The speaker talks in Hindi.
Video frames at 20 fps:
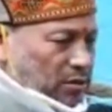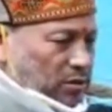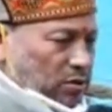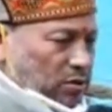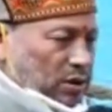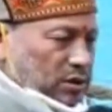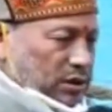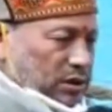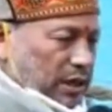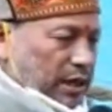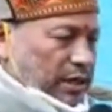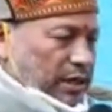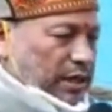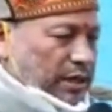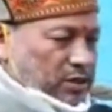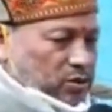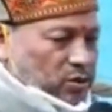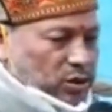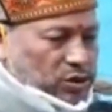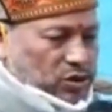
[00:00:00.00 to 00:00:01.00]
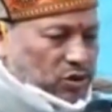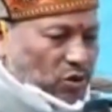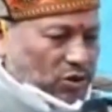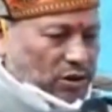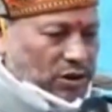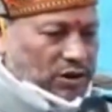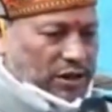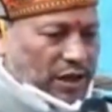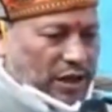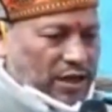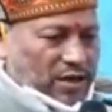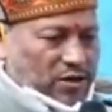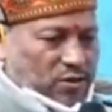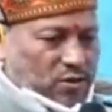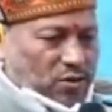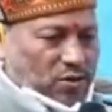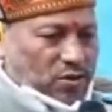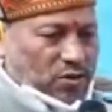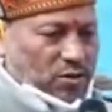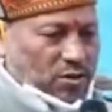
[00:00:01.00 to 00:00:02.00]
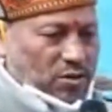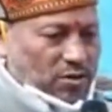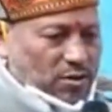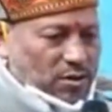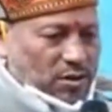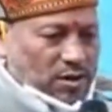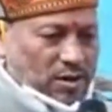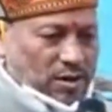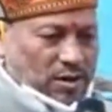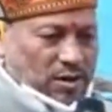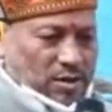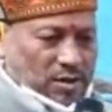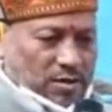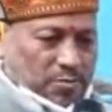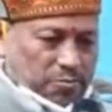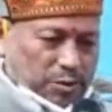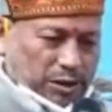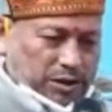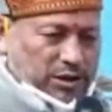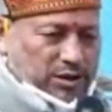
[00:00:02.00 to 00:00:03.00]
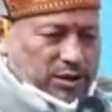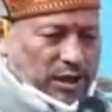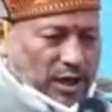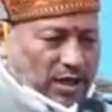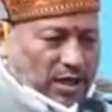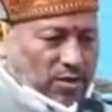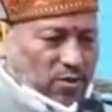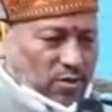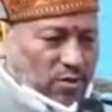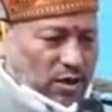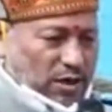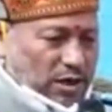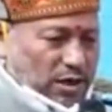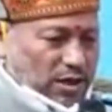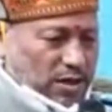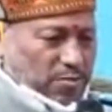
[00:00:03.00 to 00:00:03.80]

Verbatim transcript: तो इतना कहते हैं चौदह तारीख को मतदान होगा